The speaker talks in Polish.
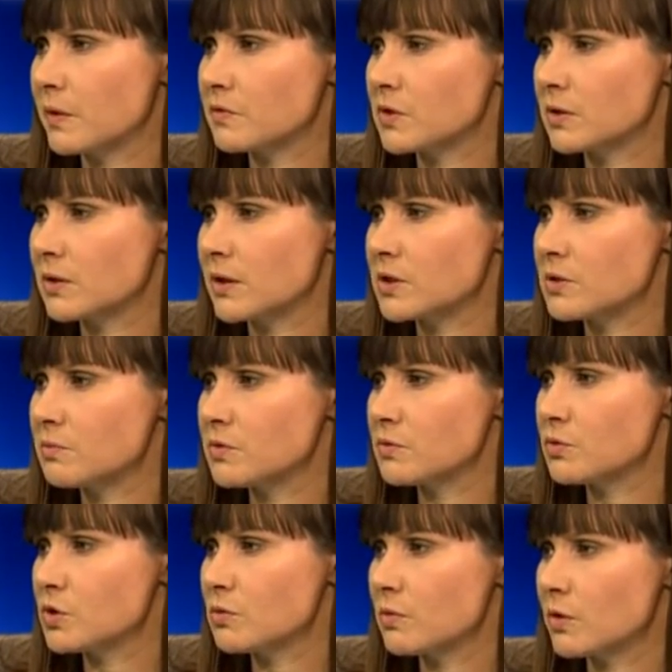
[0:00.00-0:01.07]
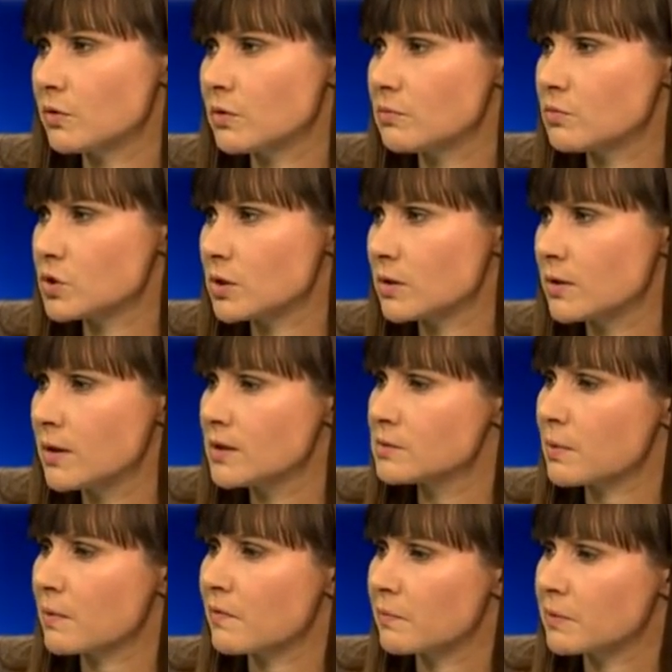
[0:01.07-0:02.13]
z pierwszych taśm, słyszymy o tym, że
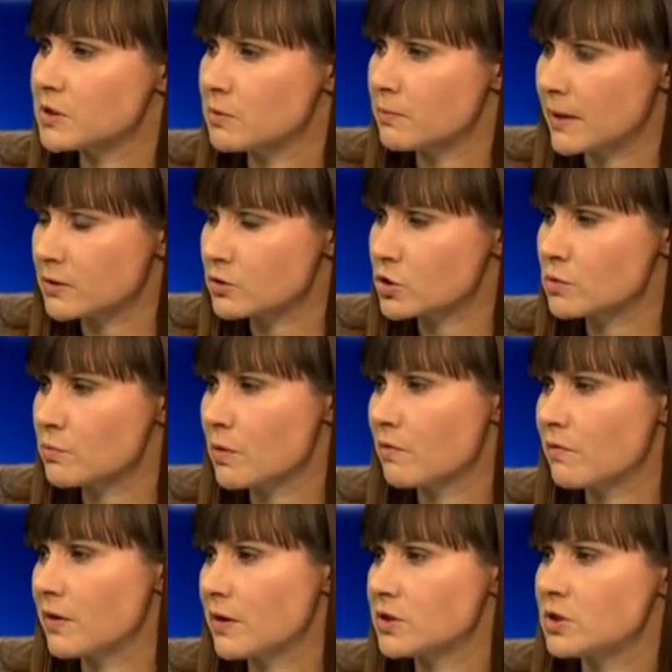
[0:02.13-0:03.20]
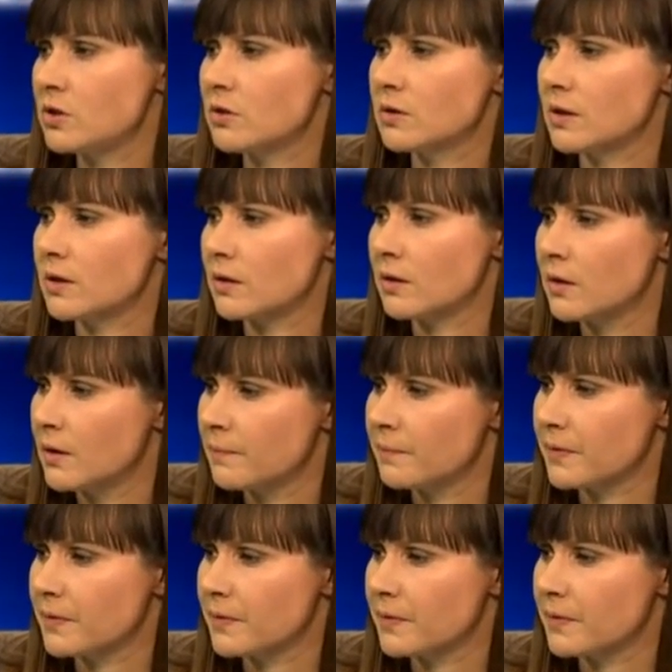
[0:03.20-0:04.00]
sprawa będzie bardzo szybko wyjaśniona.